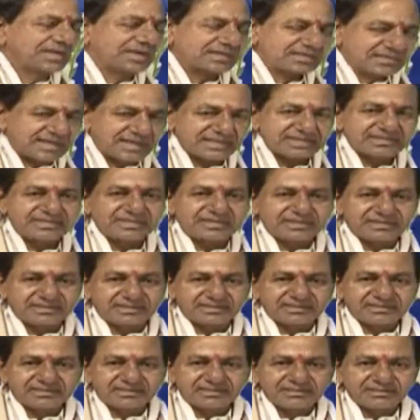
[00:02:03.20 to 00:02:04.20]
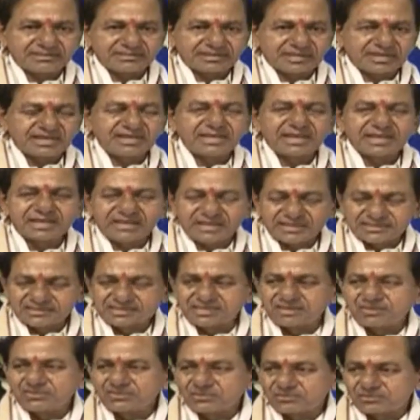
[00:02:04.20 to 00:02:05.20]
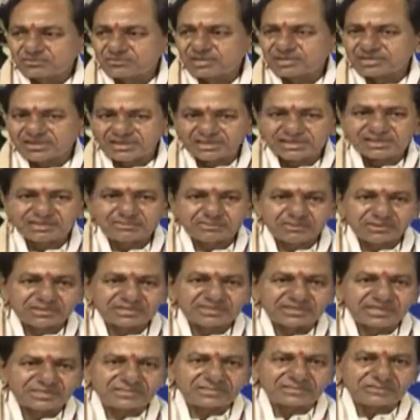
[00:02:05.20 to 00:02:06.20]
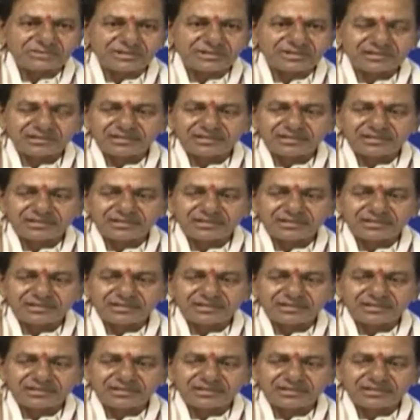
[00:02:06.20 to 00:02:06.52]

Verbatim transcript: అశాంతి అనేక హత్యలు వాటన్నిటిని పురస్కరించుకొని